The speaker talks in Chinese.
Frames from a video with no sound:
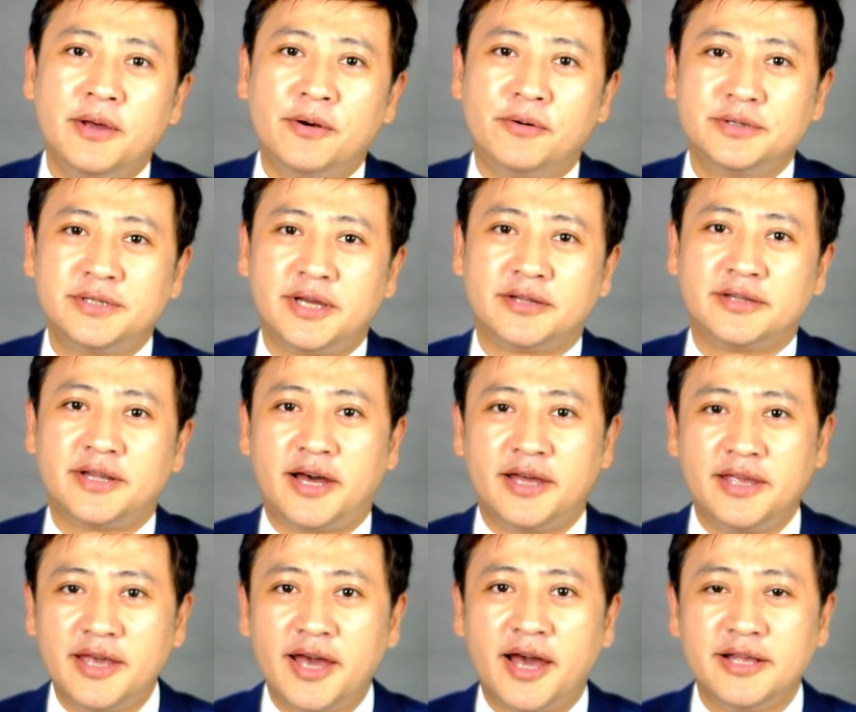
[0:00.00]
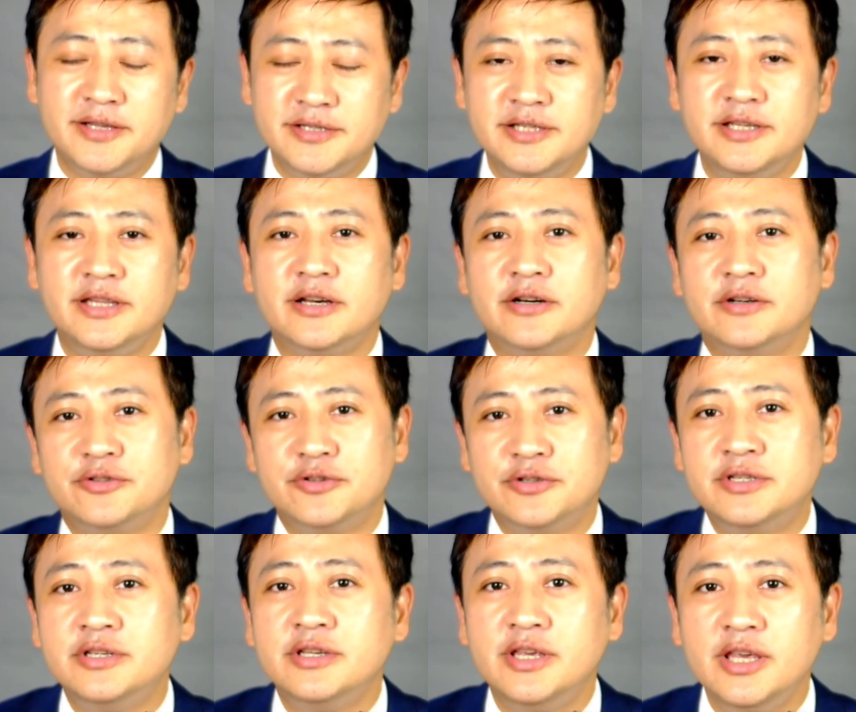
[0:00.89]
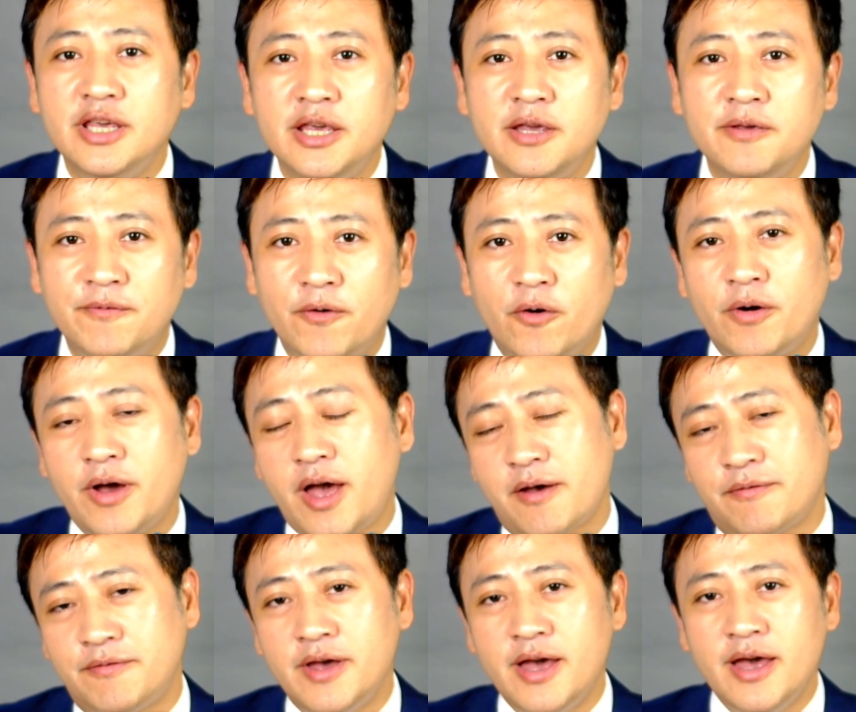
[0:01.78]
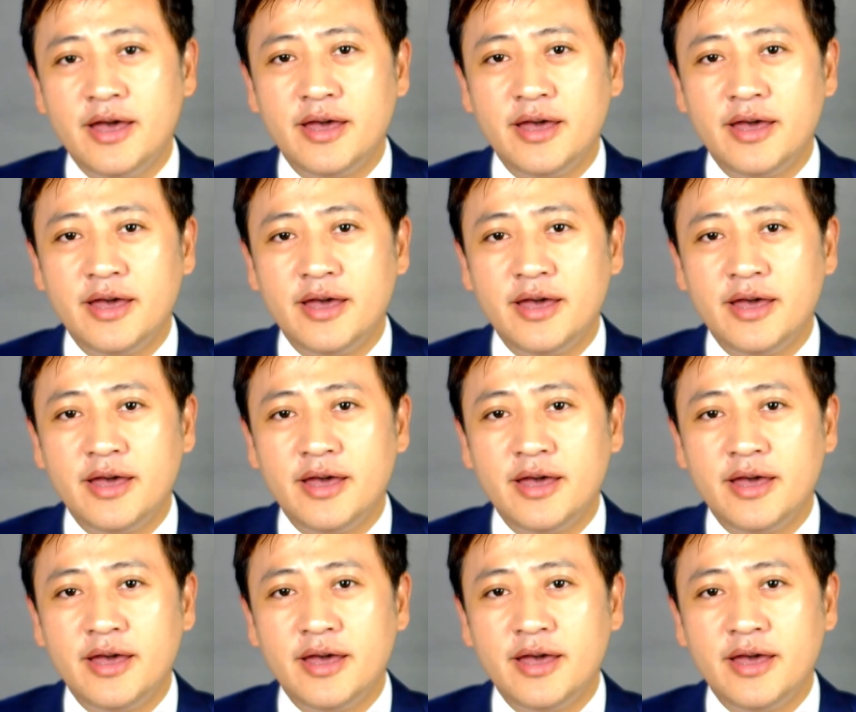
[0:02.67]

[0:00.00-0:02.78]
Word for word: 我想大家应该还记得，就是 e for App